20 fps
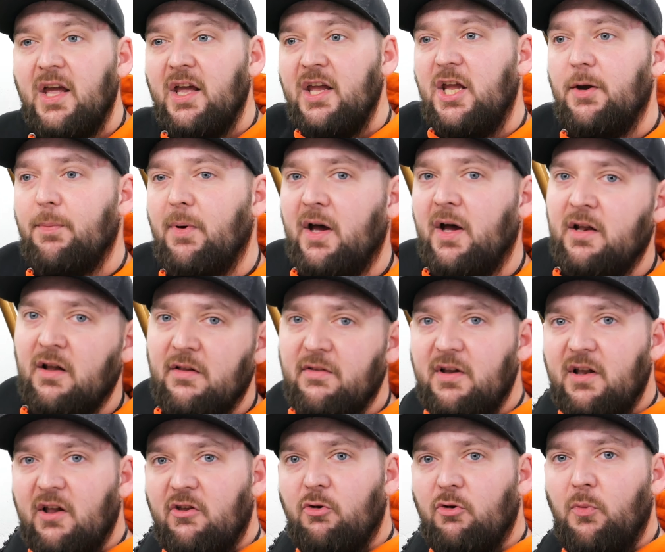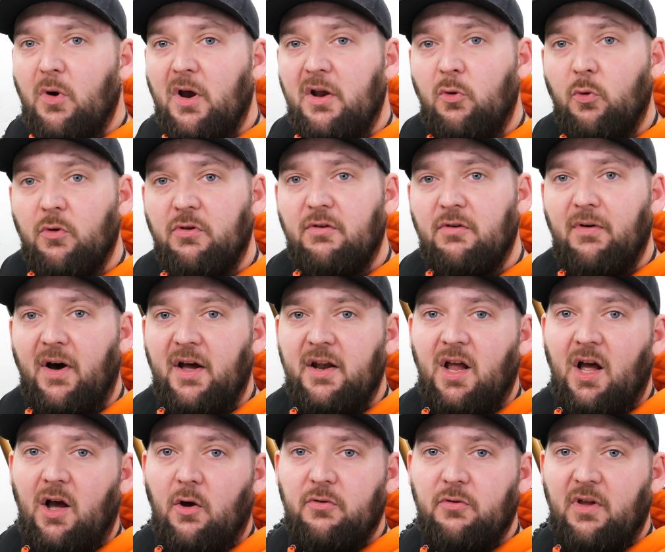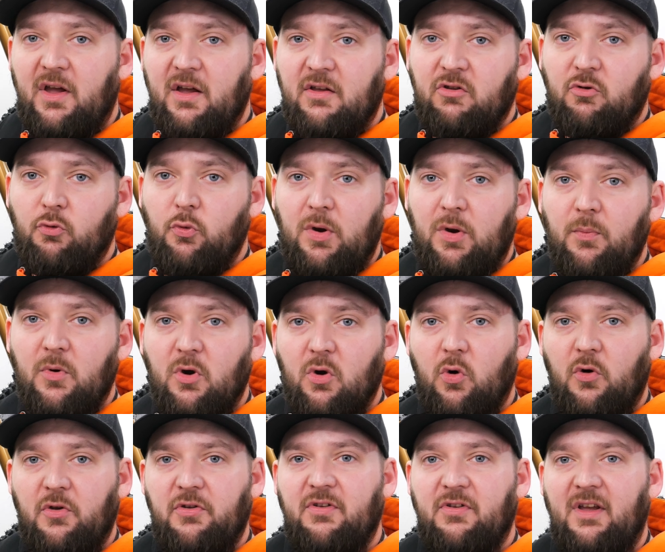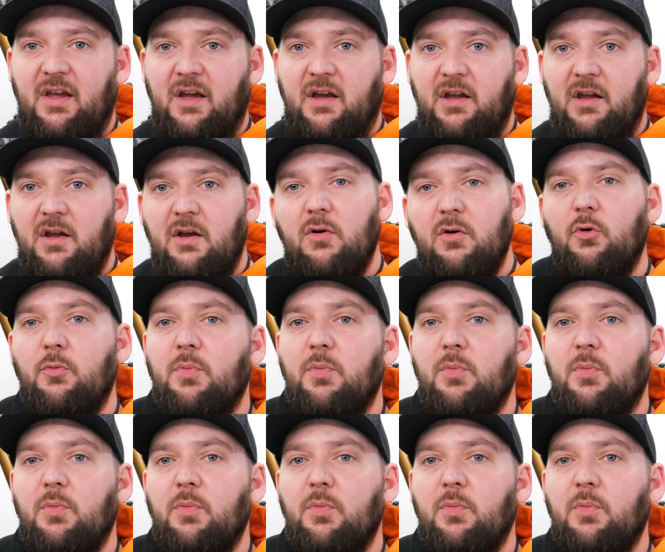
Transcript: Hierbei handelt sich das um ein Husqvarna aus der Extreme Cross Serie.